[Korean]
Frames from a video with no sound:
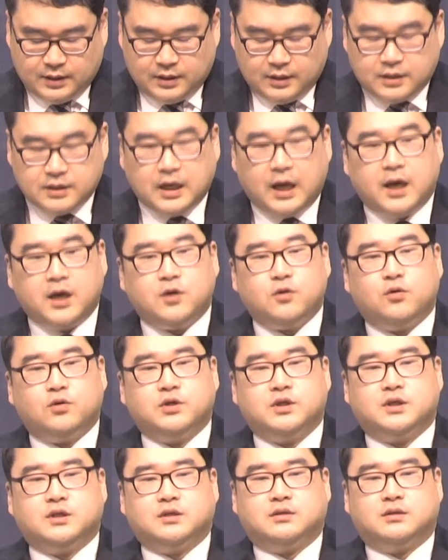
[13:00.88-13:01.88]

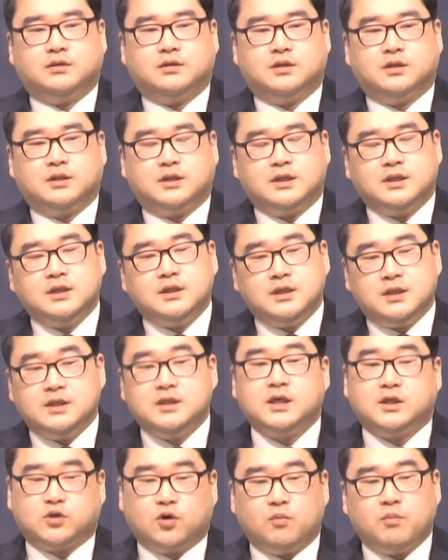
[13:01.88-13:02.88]
야이로는
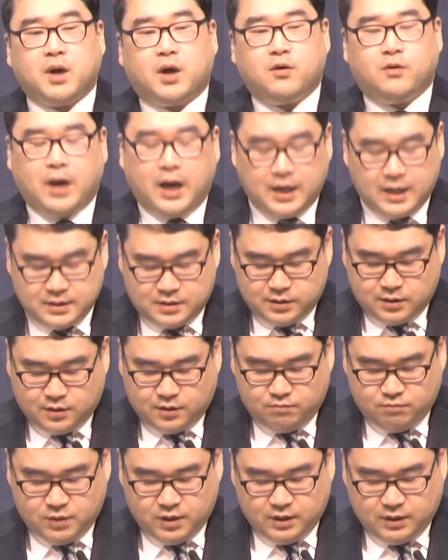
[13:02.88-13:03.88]
이제 정말로 알았을 겁니다.